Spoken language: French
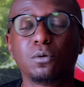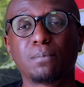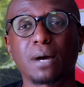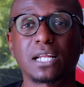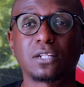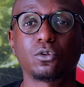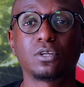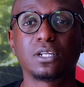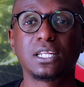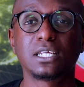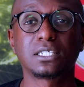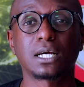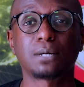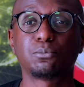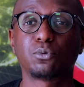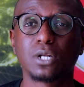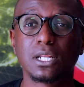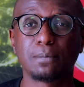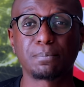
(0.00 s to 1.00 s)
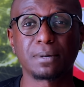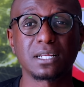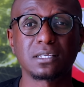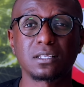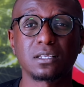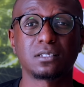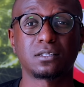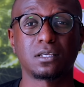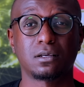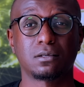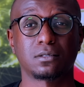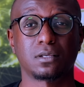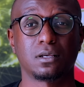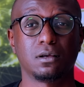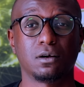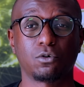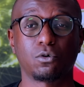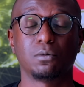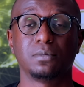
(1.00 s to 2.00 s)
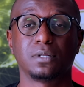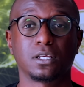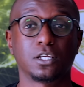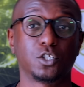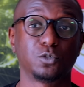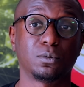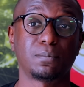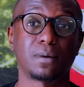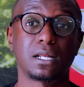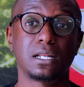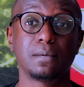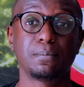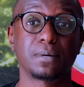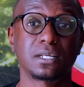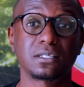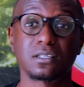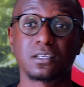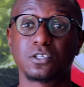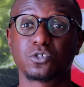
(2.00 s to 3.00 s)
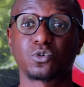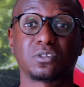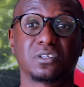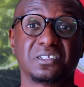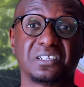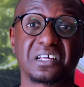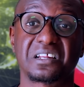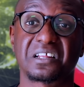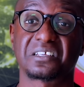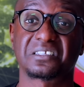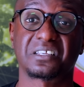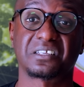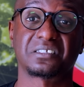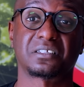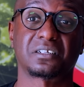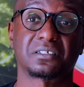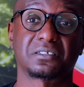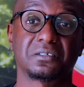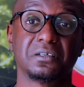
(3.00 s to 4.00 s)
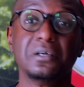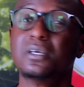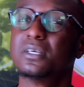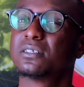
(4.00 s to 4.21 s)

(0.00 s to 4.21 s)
Breton, déjà, pour les presser, c'est compliqué. Tu ne peux pas les presser. Ils sortent de derrière sans stress.